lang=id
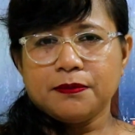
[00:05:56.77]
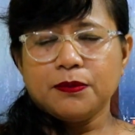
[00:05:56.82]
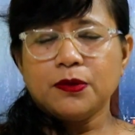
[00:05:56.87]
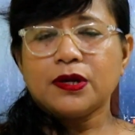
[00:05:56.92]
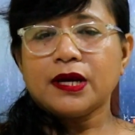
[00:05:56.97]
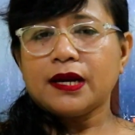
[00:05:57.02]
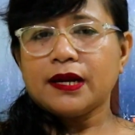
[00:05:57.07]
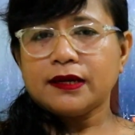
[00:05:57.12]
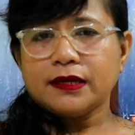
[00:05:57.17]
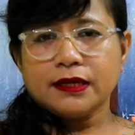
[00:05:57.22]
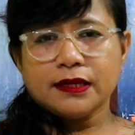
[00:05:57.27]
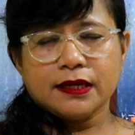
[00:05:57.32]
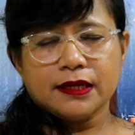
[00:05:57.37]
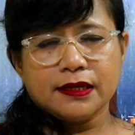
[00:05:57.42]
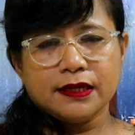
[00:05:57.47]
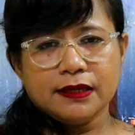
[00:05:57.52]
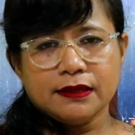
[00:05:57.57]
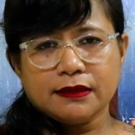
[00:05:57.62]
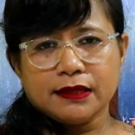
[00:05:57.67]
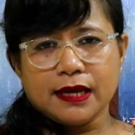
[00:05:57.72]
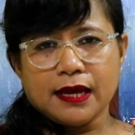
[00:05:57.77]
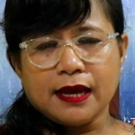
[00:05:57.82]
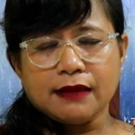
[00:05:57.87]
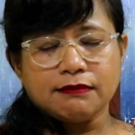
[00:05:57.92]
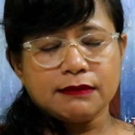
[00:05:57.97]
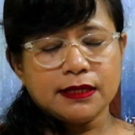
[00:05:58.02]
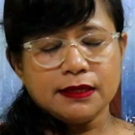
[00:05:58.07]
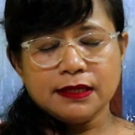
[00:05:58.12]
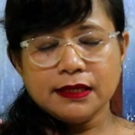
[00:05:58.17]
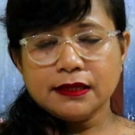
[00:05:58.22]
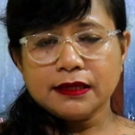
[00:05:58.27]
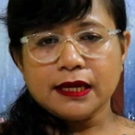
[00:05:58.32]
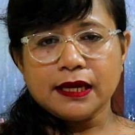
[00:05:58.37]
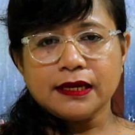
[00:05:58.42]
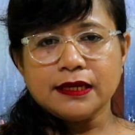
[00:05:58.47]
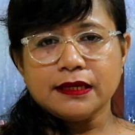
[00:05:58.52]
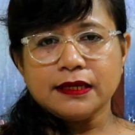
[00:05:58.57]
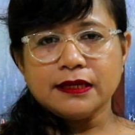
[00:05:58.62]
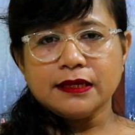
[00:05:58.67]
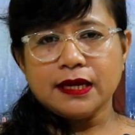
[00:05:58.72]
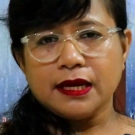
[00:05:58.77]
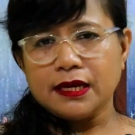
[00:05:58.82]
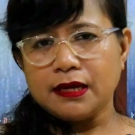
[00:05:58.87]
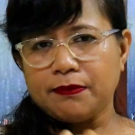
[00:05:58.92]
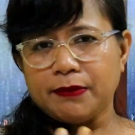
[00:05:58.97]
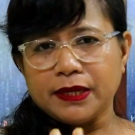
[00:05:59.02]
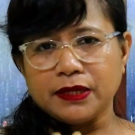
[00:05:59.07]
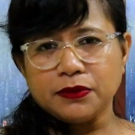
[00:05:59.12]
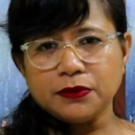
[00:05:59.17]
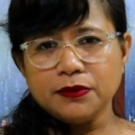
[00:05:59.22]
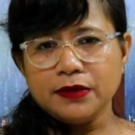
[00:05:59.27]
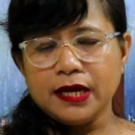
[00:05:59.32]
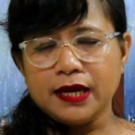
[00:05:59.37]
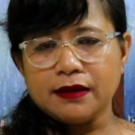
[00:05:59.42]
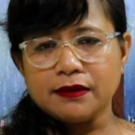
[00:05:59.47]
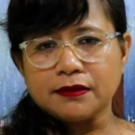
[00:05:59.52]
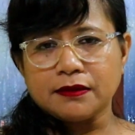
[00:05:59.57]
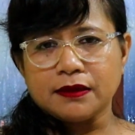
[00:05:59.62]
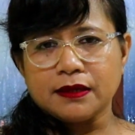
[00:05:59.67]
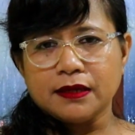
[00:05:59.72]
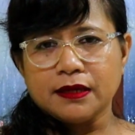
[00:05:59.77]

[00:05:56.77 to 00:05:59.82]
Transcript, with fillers: bukalah diri kita hati kita ini di hadapan Tuhan